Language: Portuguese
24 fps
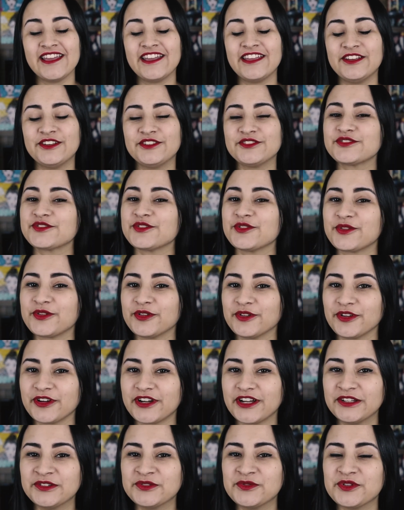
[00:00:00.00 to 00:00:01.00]
e estou
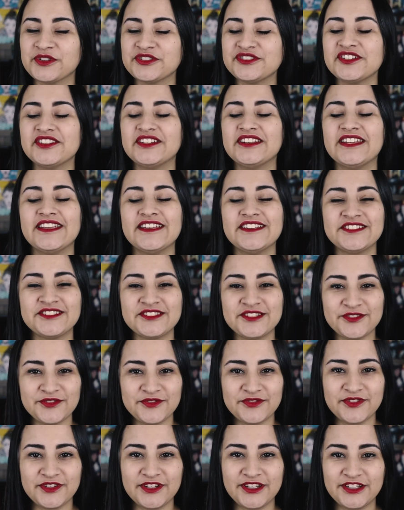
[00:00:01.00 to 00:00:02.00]
colocando hoje
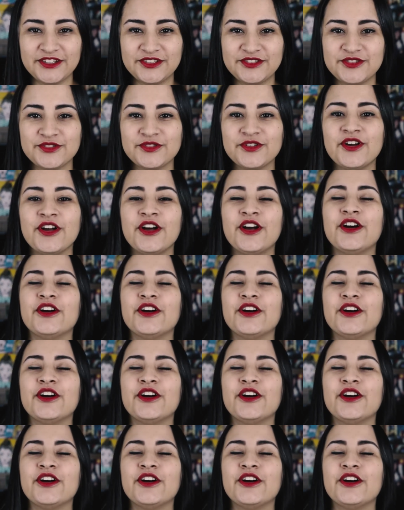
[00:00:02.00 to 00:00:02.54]
neste vídeo